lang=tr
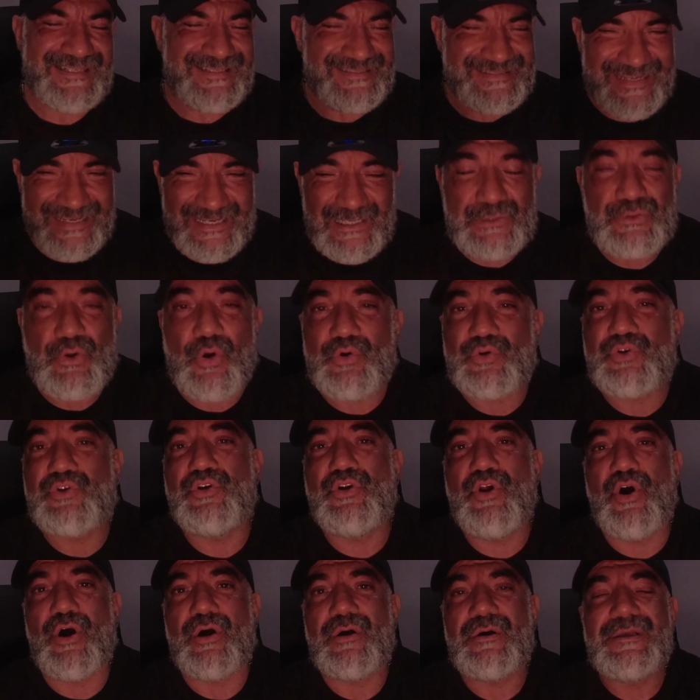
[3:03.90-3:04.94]
8-10
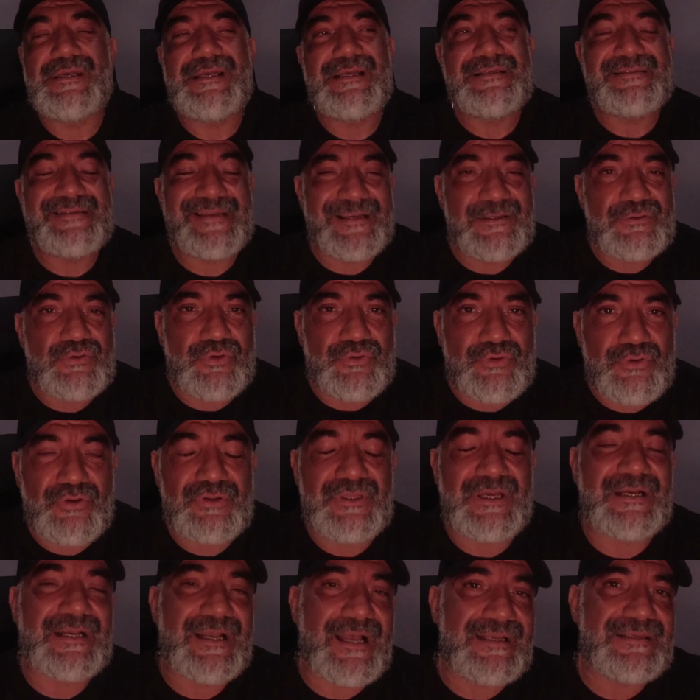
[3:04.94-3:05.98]
kilo. 8-10
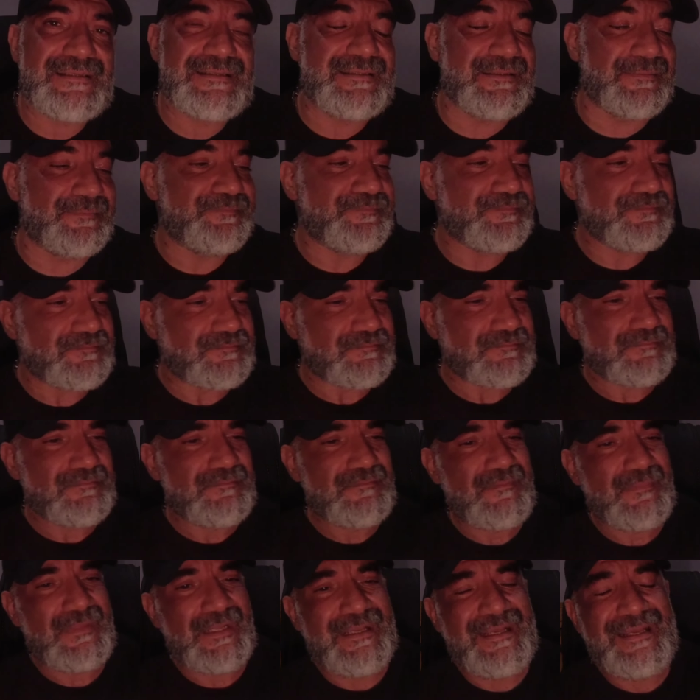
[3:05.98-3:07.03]
kilodan kastım
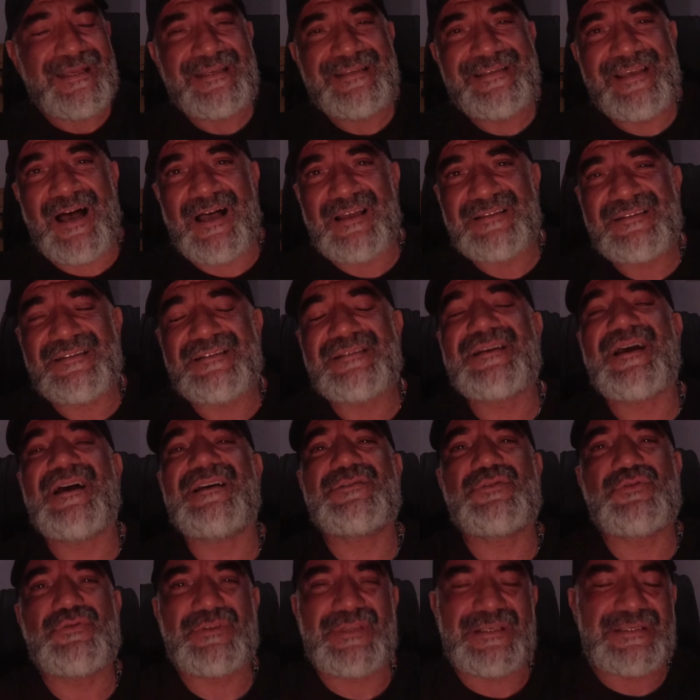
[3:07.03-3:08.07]
yağsız
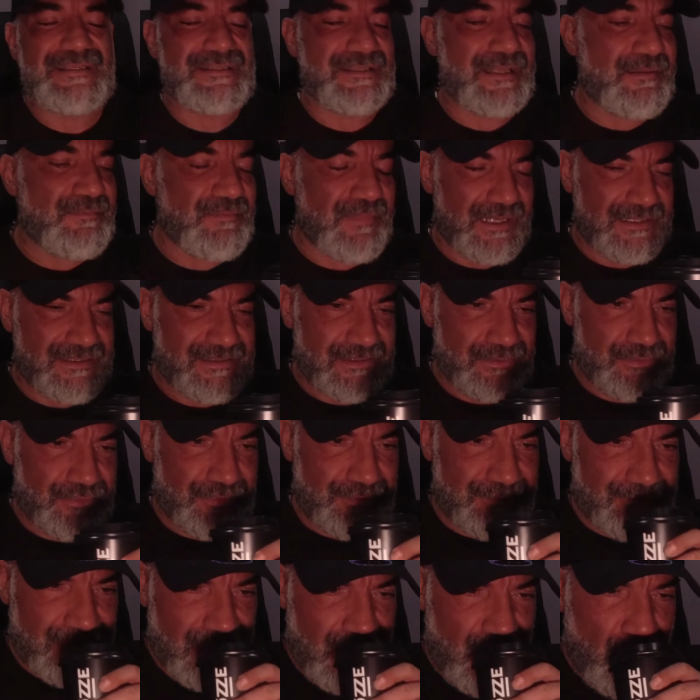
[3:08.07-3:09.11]
kas kütlesinden
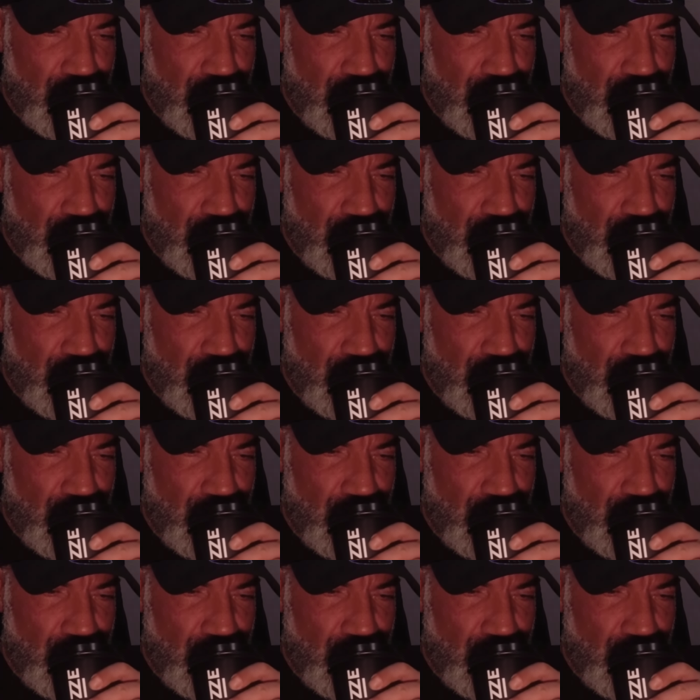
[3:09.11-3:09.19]
bahsediyorum.